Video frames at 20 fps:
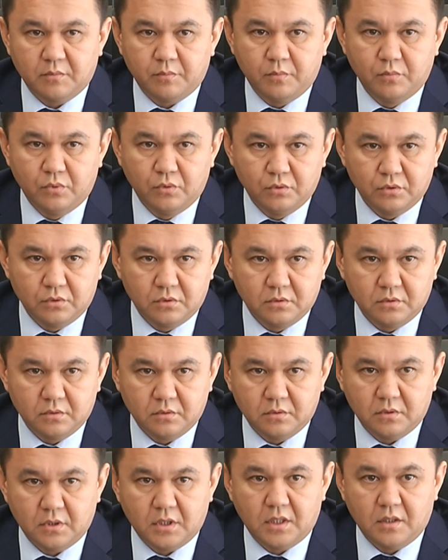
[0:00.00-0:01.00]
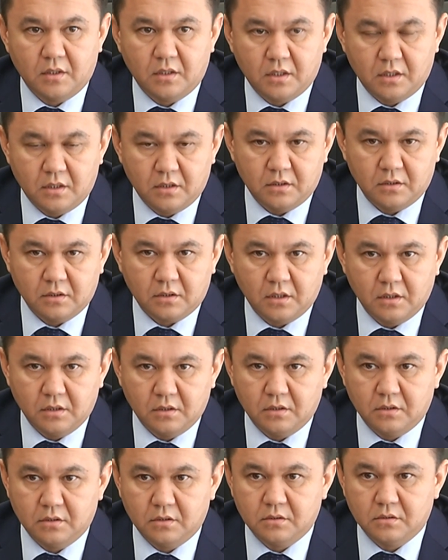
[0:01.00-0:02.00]
будет э,
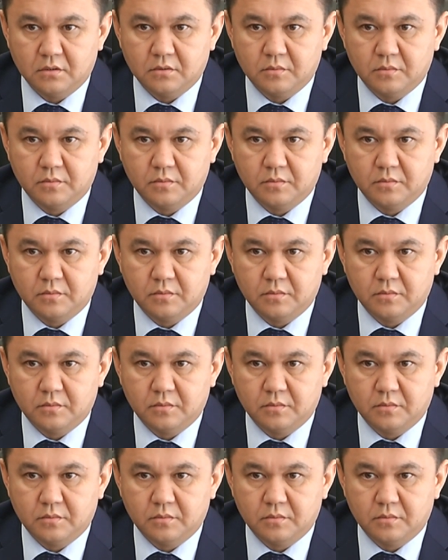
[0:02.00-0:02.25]
э,